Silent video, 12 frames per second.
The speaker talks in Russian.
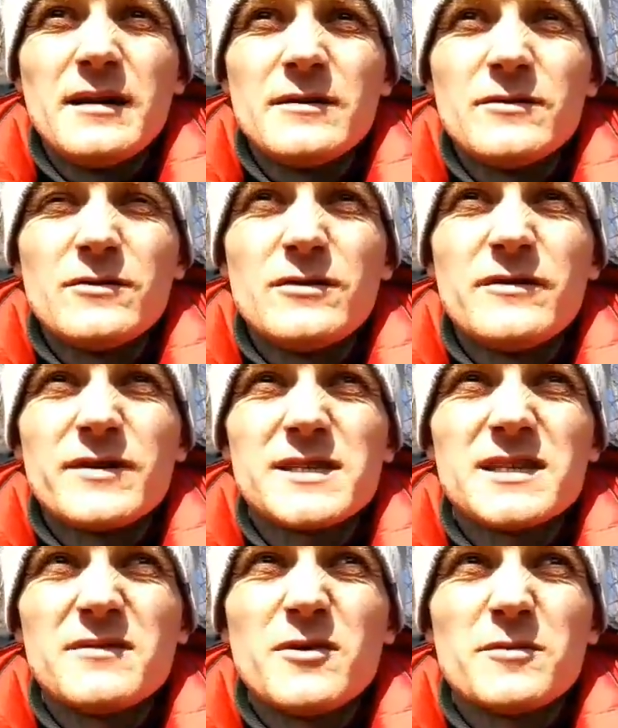Ну, в
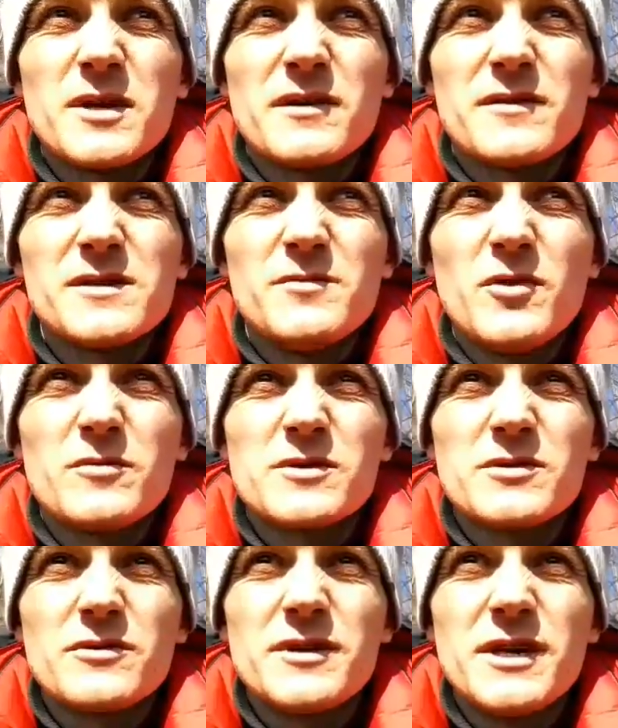основном так возьмем,
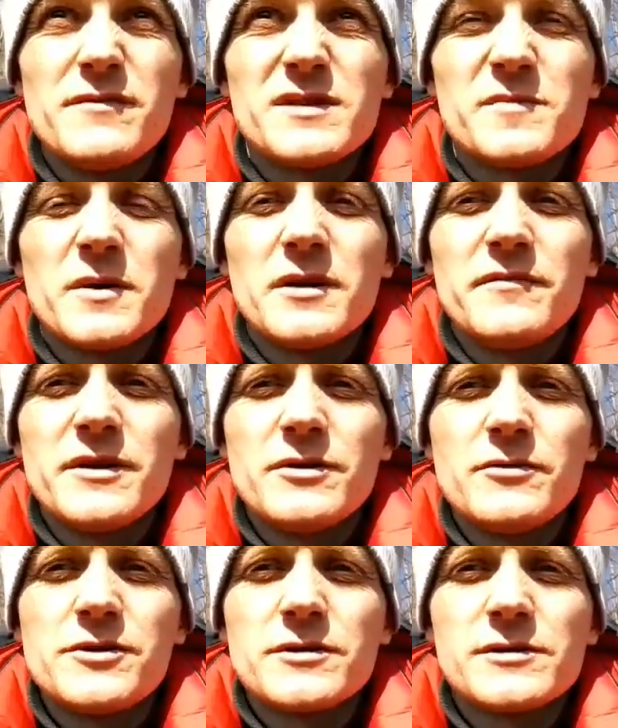что с
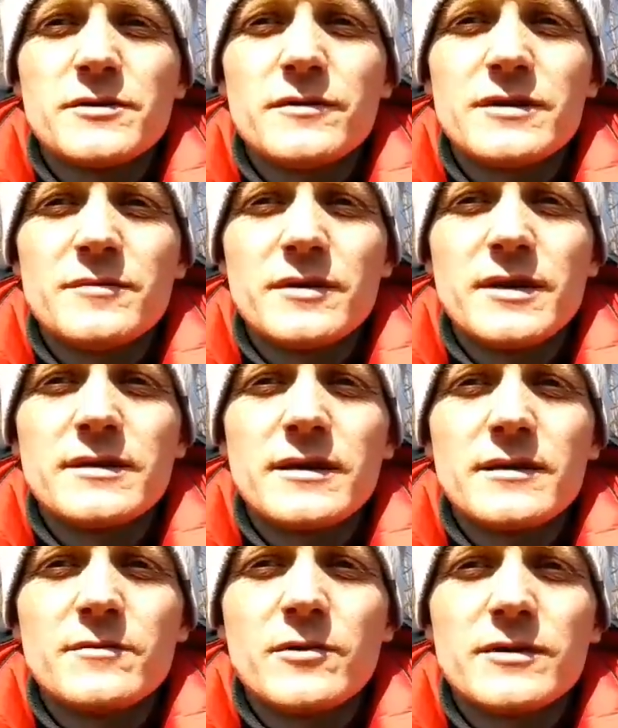половиной часов тебе надо
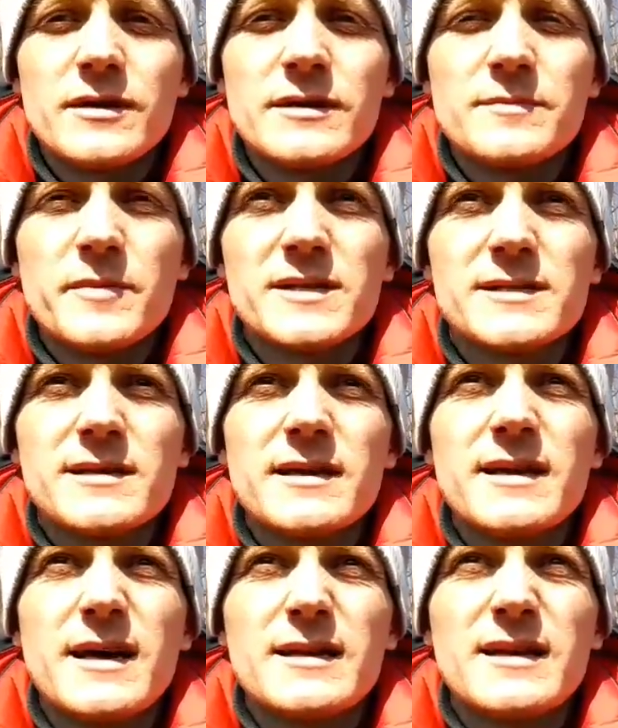работать
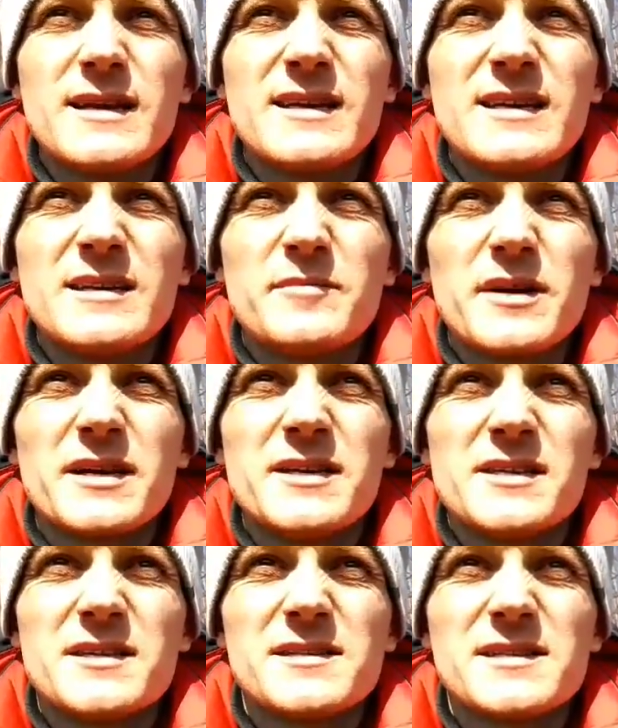постоянно,
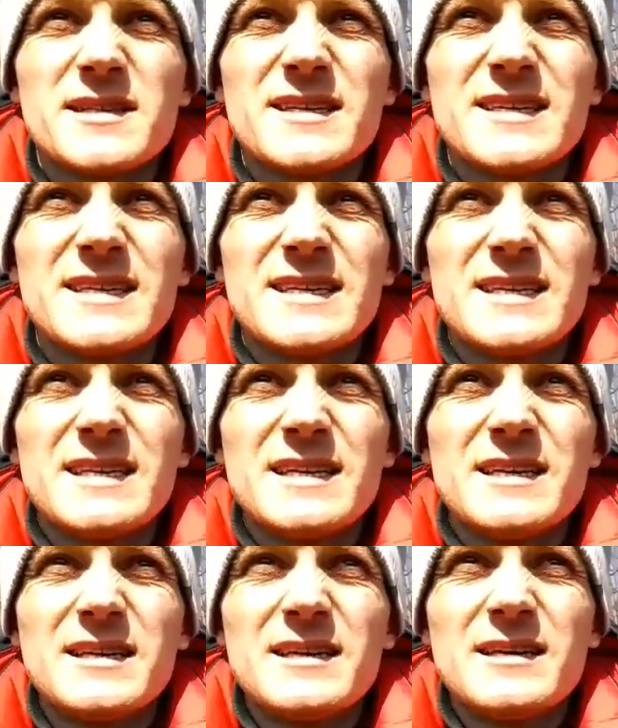практически.
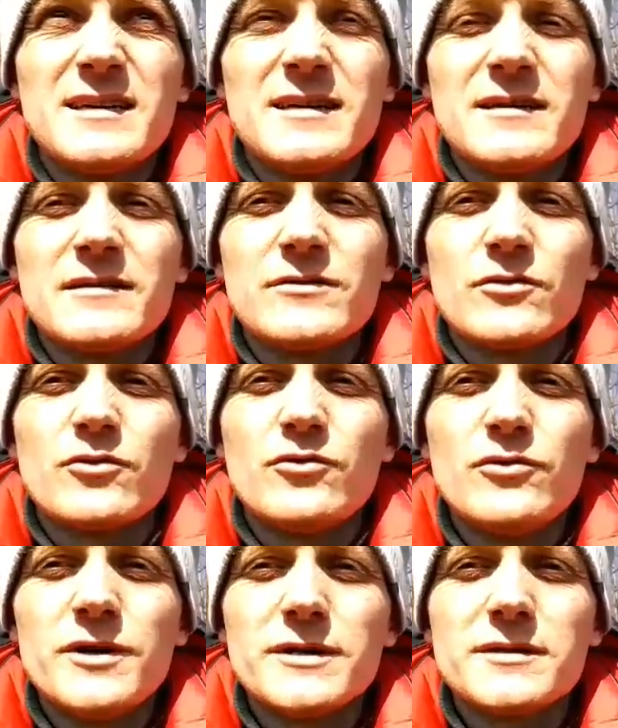Кто
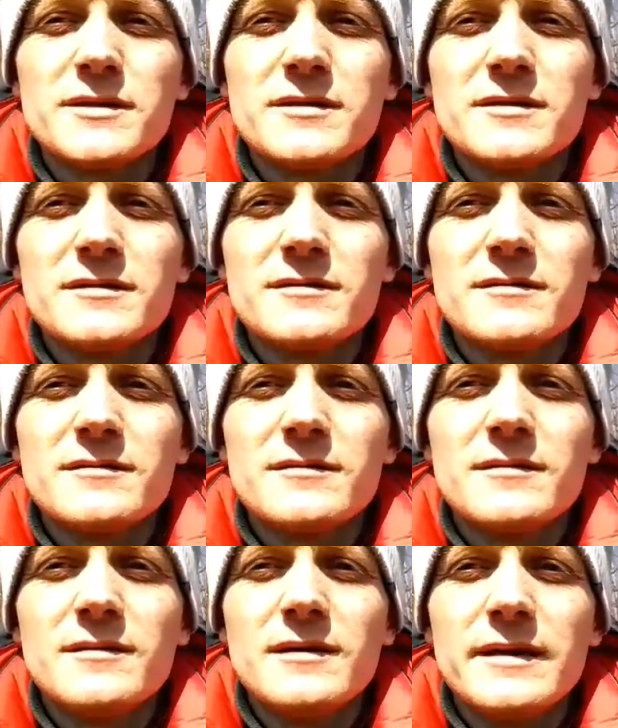курит,
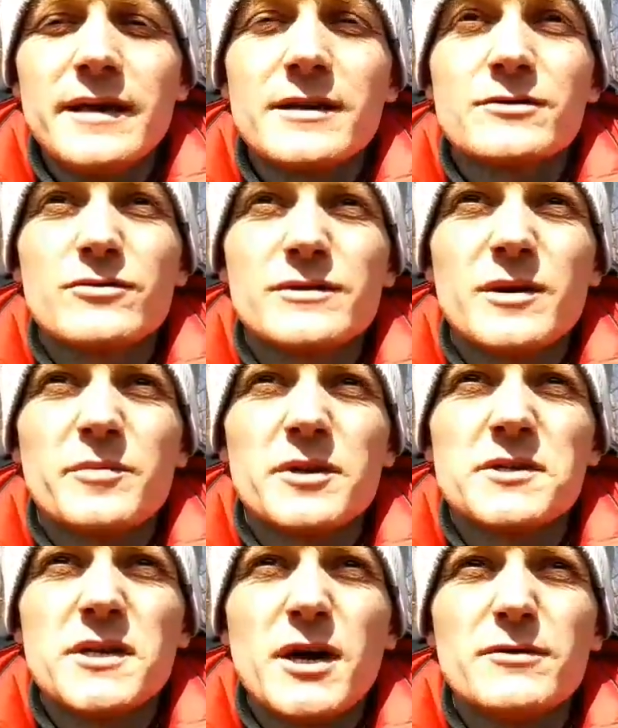есть что
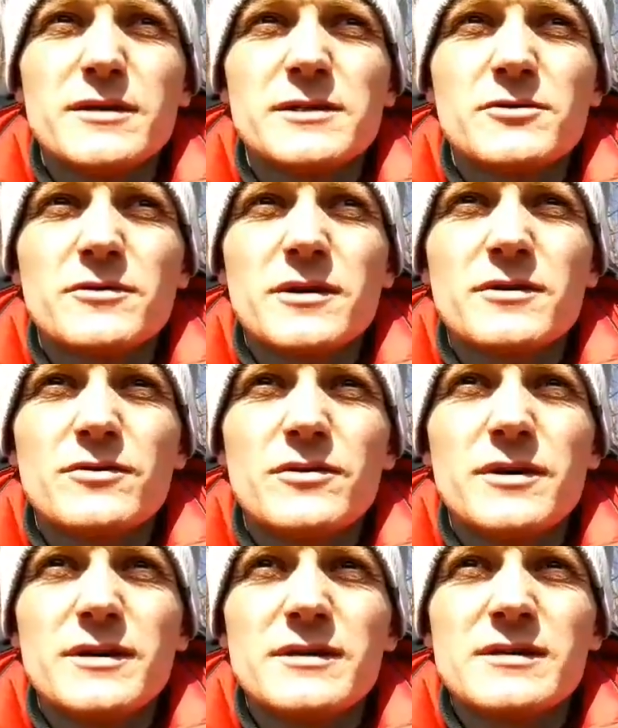запрещают на настройках
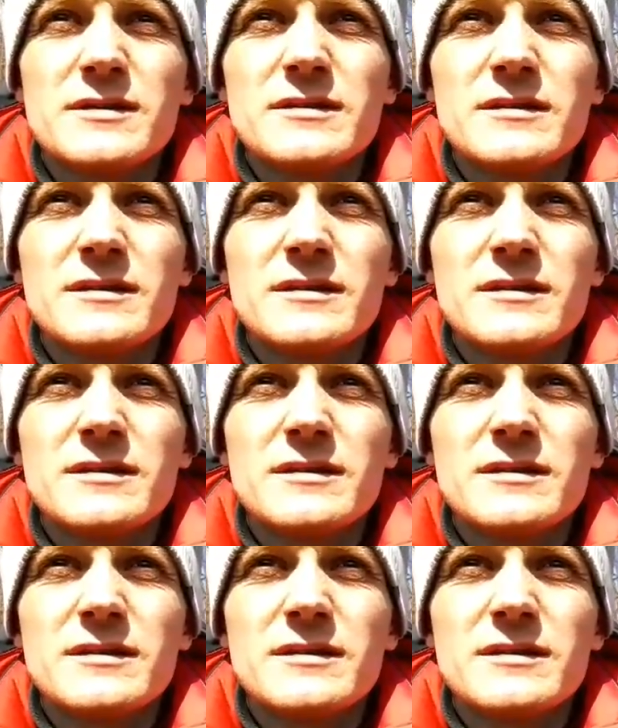курить.